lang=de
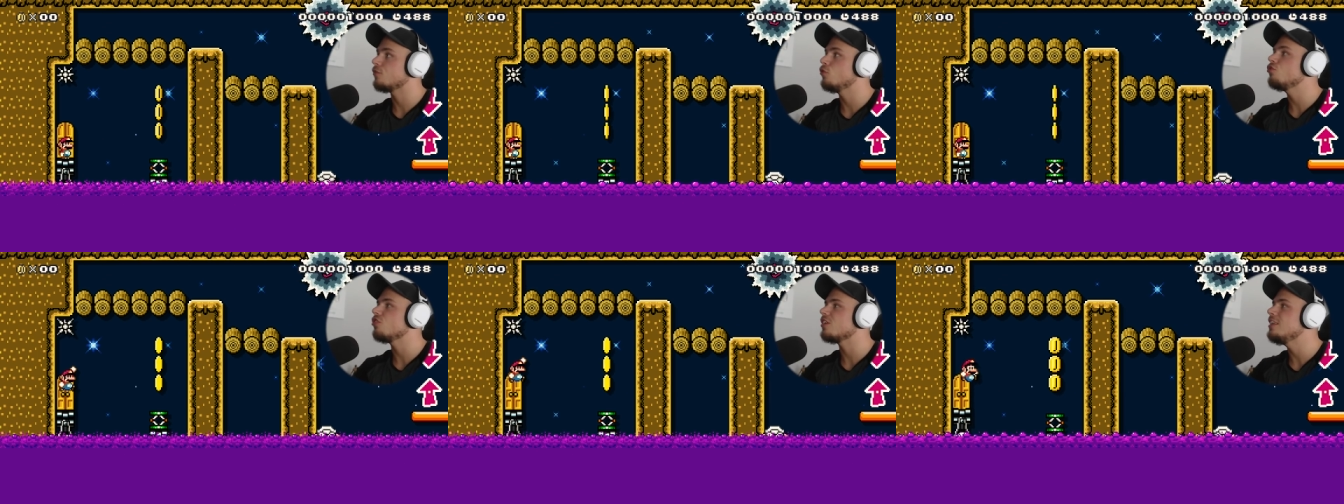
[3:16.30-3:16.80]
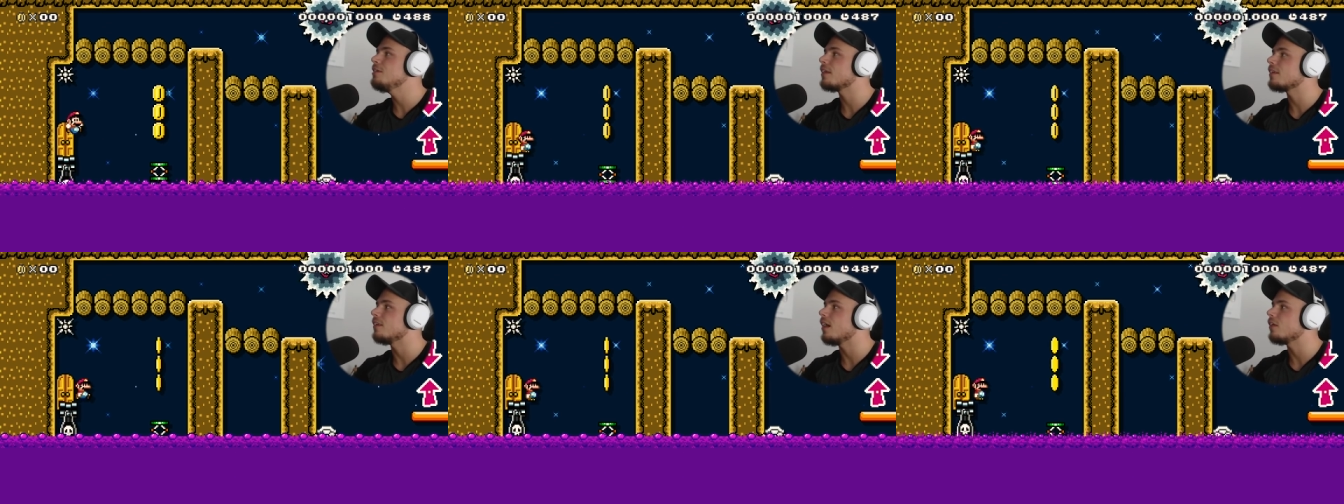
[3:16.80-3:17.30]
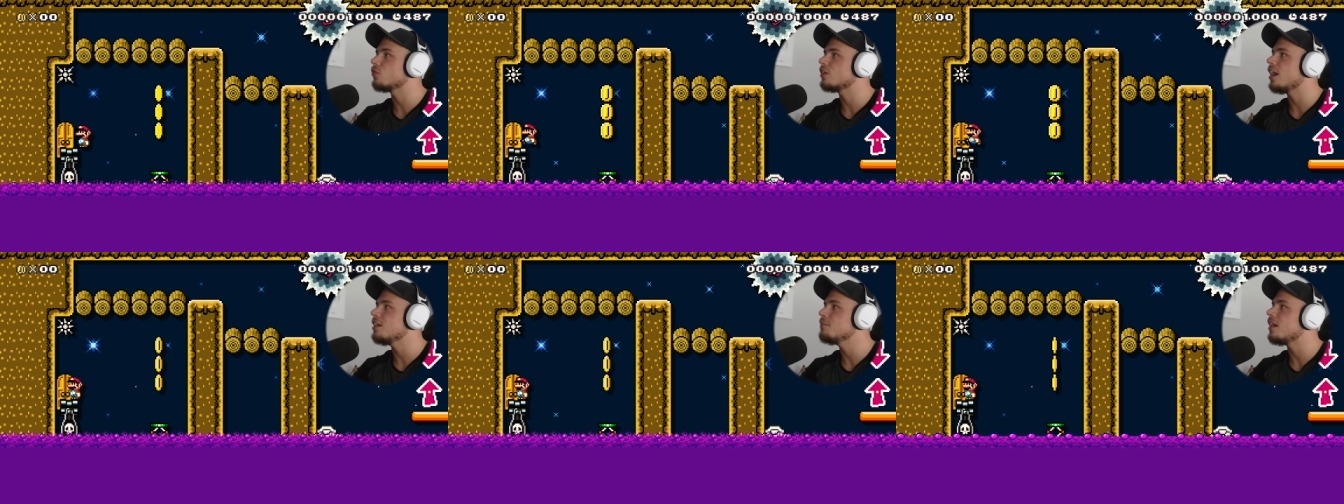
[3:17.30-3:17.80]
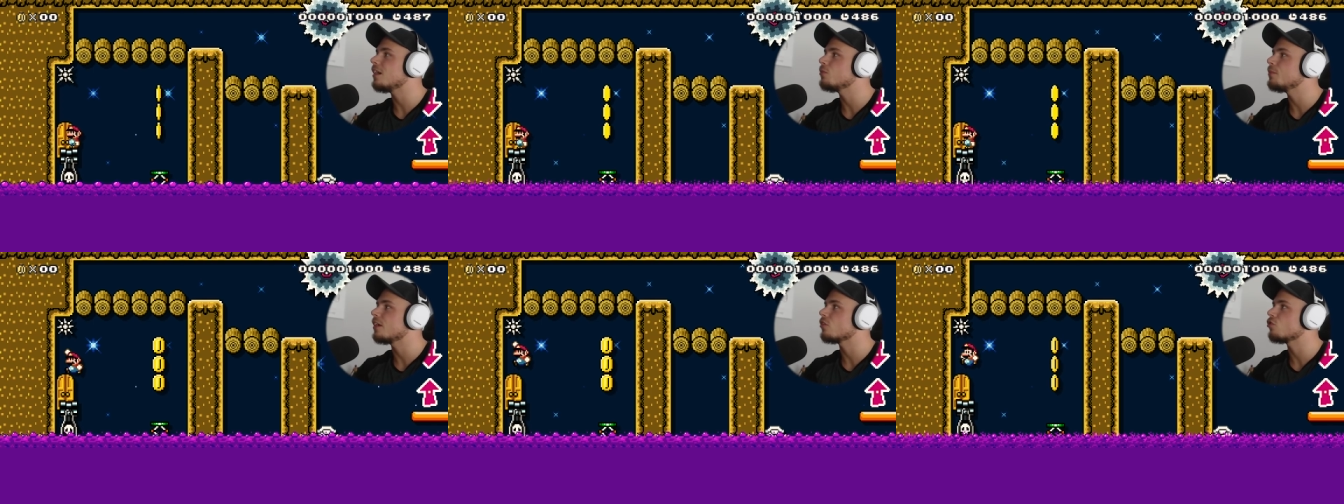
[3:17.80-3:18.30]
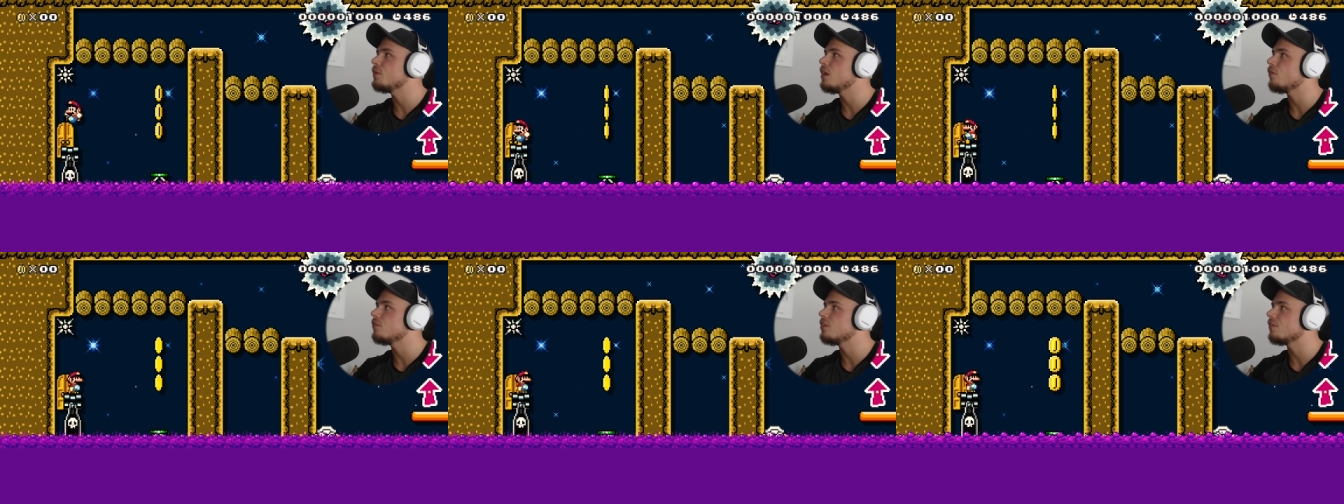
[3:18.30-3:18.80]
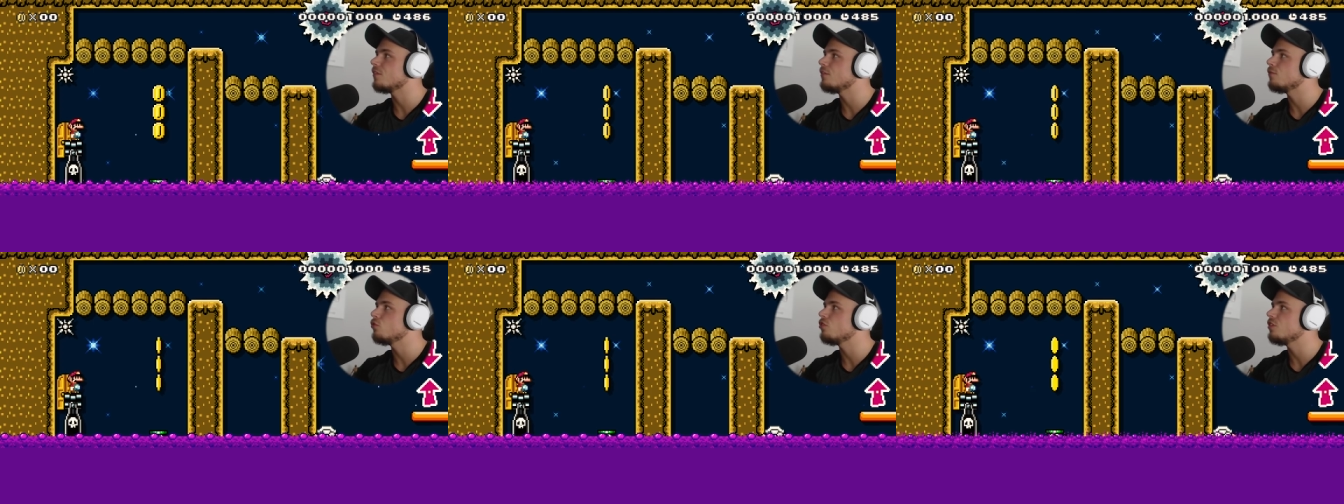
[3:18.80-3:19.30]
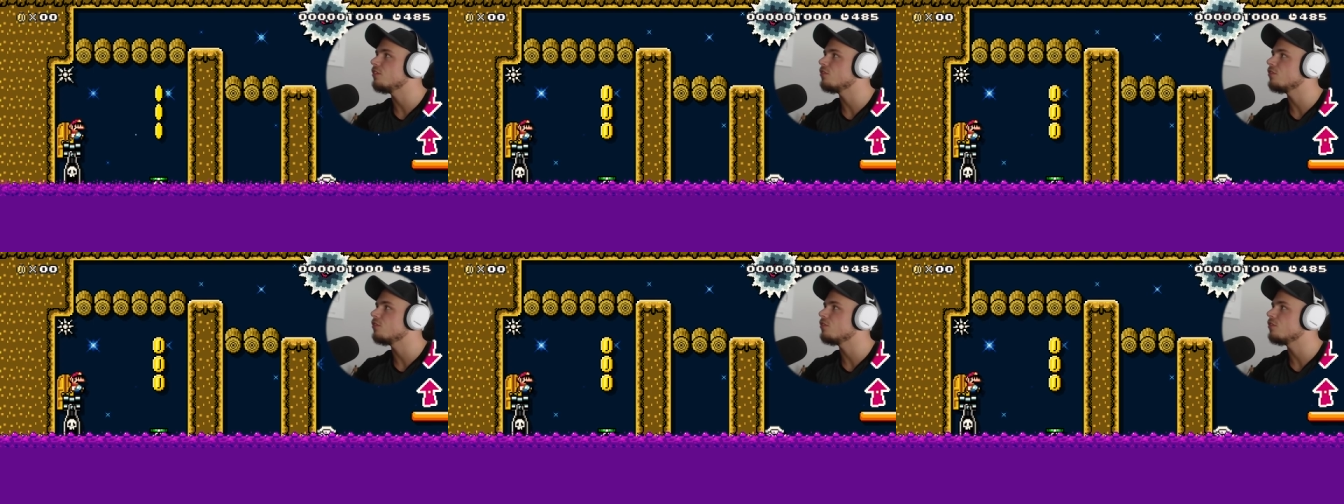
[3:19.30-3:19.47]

wünsche ich niemanden. Also kein Mario Maker Spieler auf dieser Welt wünsche ich diesen